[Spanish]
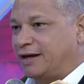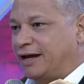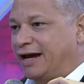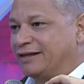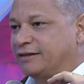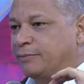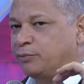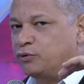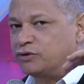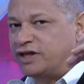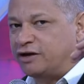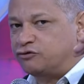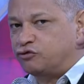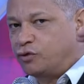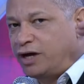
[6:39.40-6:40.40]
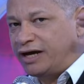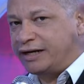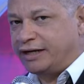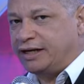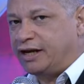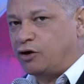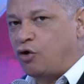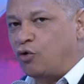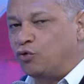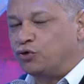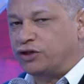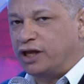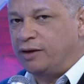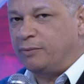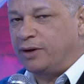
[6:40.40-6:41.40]
catapultar su carrera con un
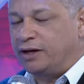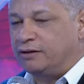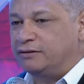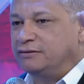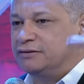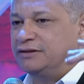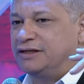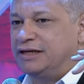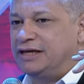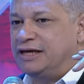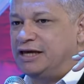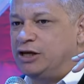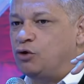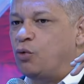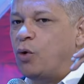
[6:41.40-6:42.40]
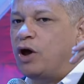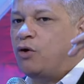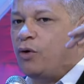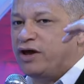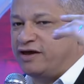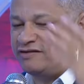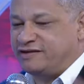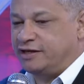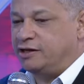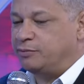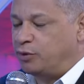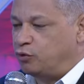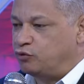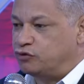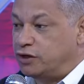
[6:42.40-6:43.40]
tema y luego hay que seguir
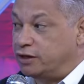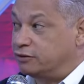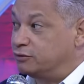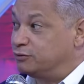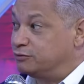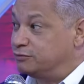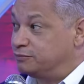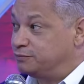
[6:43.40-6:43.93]
produciendo?